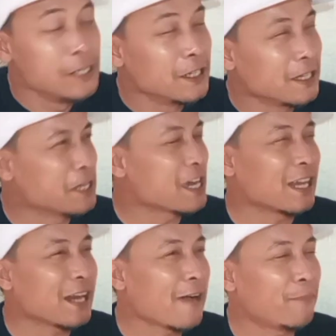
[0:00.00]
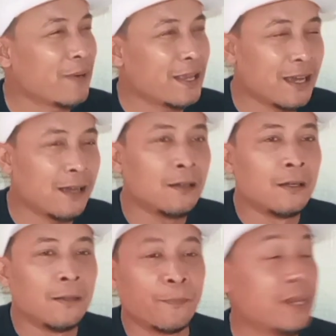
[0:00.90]
negara apa yang
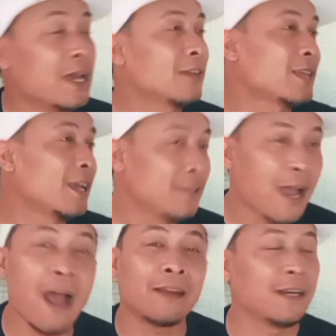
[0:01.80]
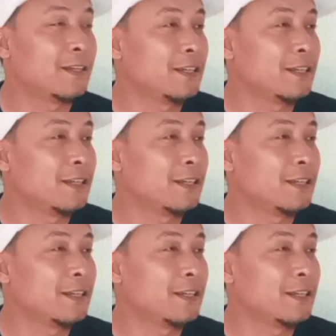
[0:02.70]
biasanya ada di